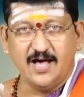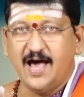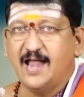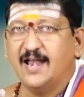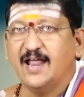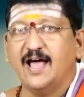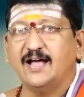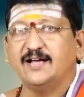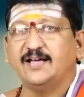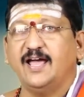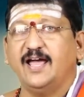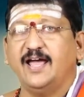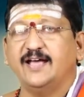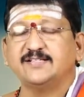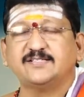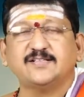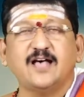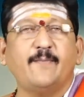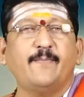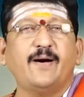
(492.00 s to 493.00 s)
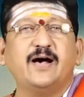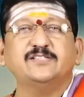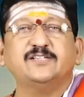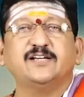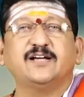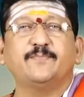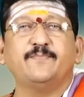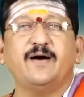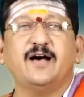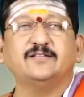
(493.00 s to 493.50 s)
అలాగే
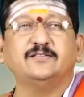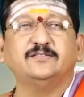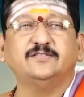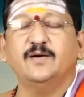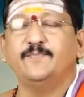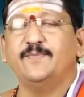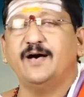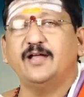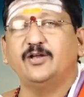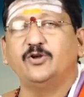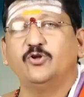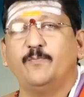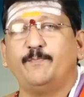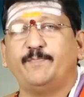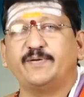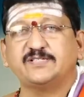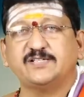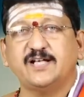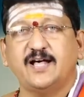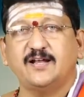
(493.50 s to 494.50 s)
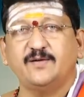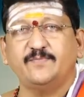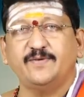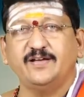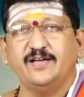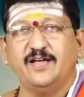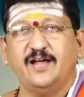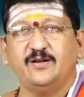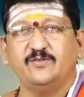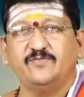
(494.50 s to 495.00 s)
సామాజిక మాధ్యమాల్లో
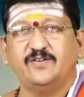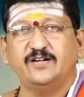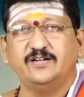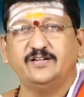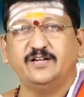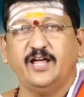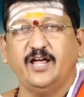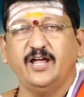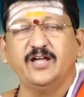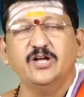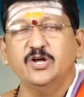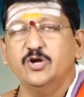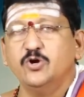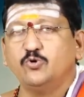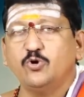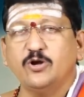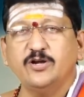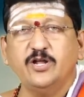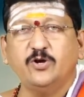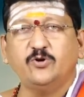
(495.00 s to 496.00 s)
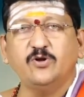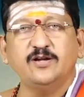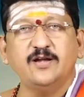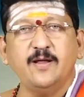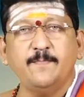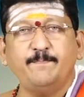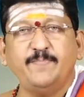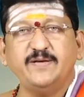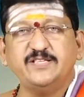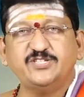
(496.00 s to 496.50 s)
ప్రసారమయ్యేటువంటి కొన్ని
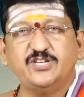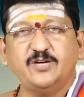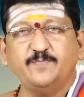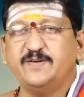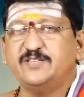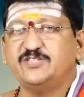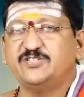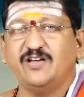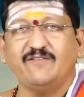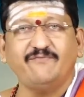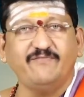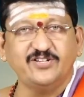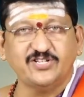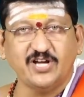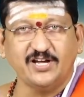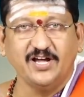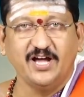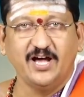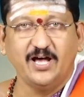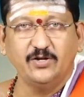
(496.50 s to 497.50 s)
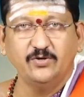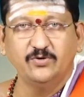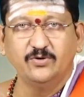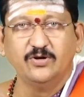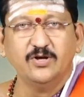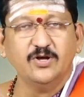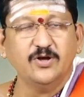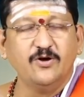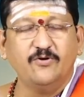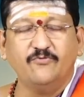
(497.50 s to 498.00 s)
కొన్ని పిచ్చి పిచ్చి విషయాలు
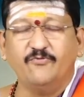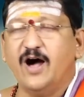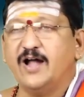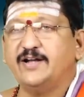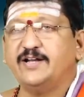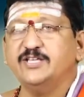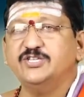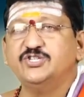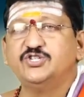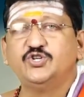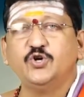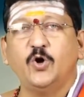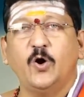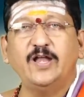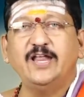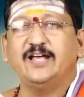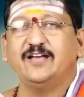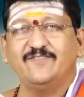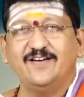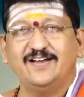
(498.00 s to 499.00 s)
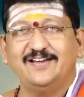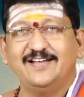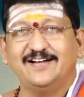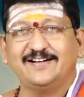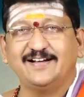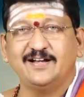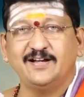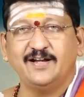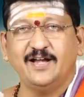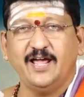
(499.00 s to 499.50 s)
వాటి జోలికి
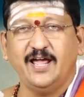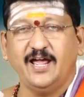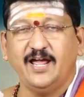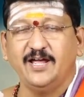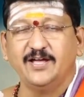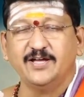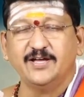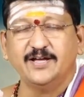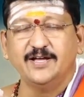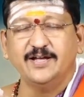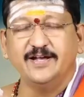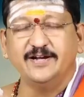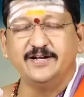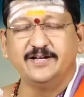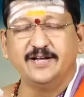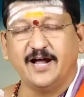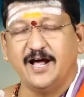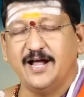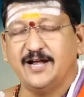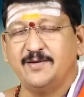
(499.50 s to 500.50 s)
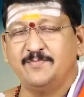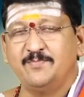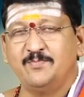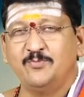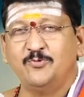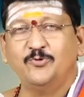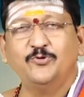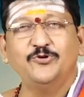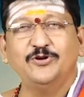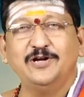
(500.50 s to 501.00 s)
వెళ్ళకండి గ్రహణం
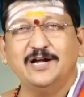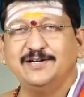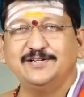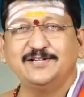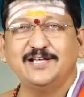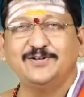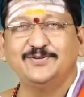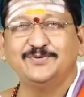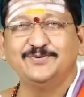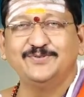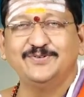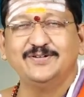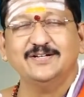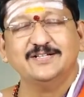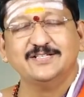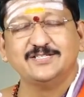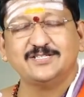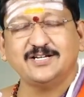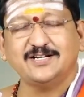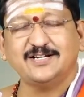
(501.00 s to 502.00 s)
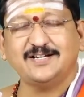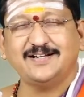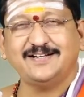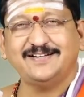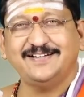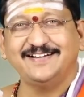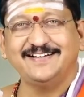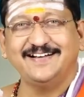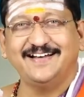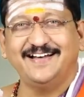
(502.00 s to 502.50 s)
మూడు గంటలు
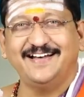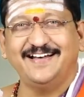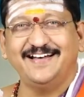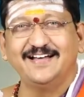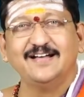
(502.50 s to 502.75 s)
చక్కగా